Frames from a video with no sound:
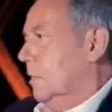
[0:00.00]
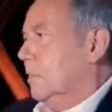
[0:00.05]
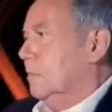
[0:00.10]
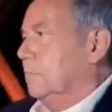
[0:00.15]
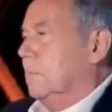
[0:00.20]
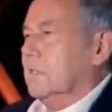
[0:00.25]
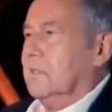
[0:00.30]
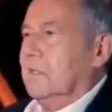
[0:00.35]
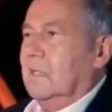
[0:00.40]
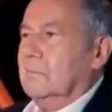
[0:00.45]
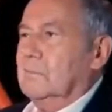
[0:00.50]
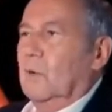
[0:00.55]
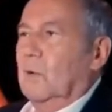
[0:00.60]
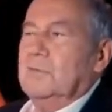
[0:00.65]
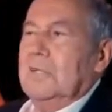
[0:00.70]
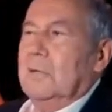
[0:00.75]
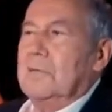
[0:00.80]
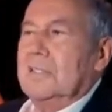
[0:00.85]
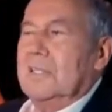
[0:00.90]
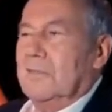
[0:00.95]
ist halt mal
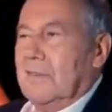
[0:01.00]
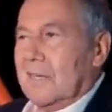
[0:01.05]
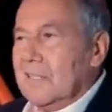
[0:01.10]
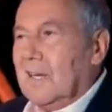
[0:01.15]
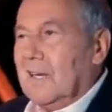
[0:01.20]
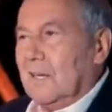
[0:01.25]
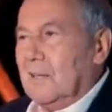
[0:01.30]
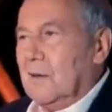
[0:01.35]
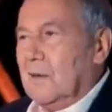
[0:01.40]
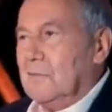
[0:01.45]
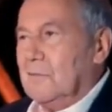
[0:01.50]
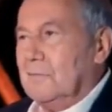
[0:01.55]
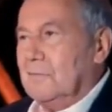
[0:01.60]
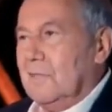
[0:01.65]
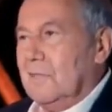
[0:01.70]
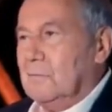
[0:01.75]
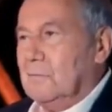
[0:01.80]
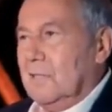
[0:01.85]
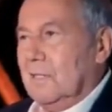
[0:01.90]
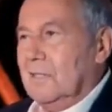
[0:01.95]
100 Meter weitergelaufen,
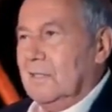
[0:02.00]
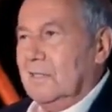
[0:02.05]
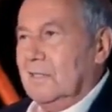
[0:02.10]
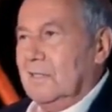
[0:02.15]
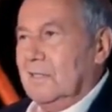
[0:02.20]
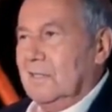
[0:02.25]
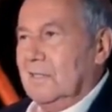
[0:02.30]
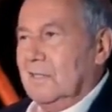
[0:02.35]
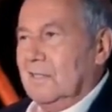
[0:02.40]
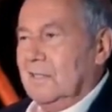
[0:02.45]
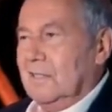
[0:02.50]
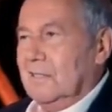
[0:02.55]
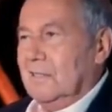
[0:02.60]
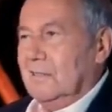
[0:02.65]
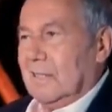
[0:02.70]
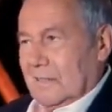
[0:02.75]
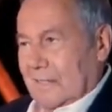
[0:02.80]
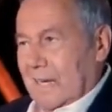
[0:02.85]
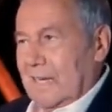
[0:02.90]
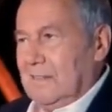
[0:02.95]
aber
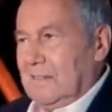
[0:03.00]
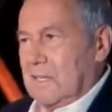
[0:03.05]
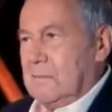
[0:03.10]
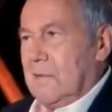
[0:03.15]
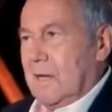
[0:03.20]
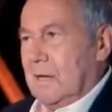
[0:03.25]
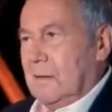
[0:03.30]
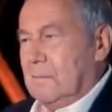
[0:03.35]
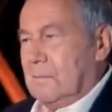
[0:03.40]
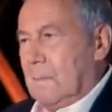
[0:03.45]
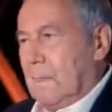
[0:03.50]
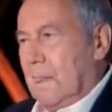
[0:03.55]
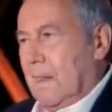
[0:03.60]
das ging nicht mehr.